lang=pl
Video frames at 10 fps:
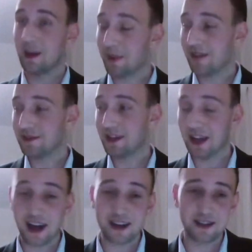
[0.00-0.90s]

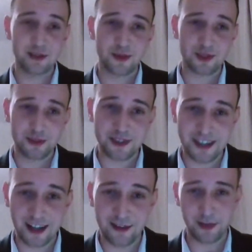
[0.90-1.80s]
Naprawdę każdy może
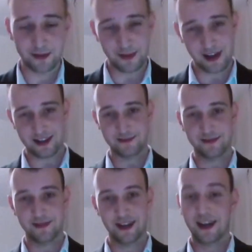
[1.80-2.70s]
być self-made manem.
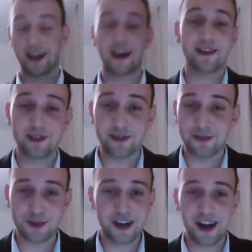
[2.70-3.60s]

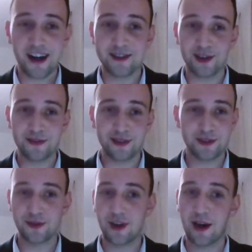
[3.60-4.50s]
Każdy może
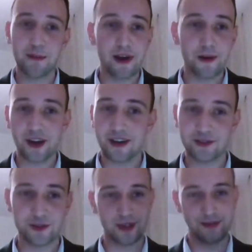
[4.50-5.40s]
realizować swój
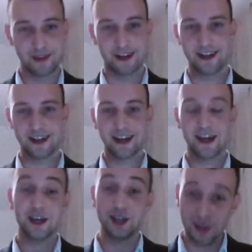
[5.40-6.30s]
American Dream
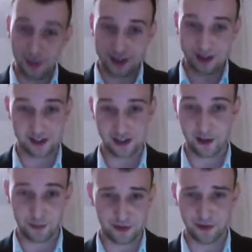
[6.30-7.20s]
i nie będzie z
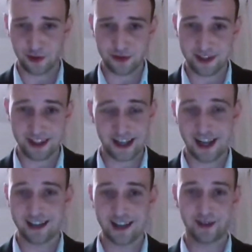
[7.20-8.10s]
tego powodu
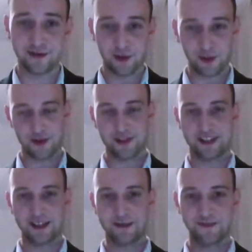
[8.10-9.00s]
wytykany jak
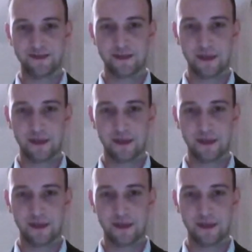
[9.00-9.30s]
Wokulski.